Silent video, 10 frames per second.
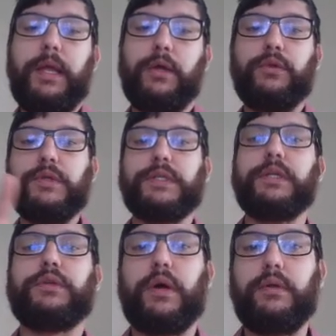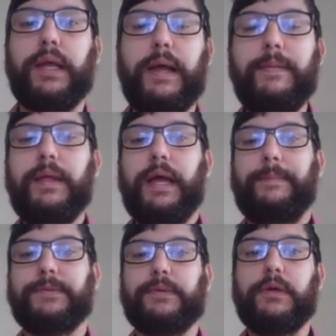Eu estou no escritório lá, a
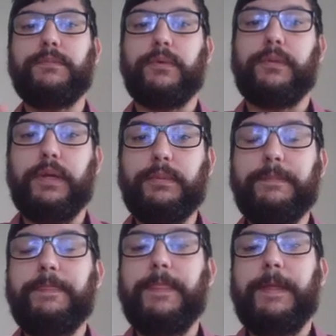pessoa está com um problema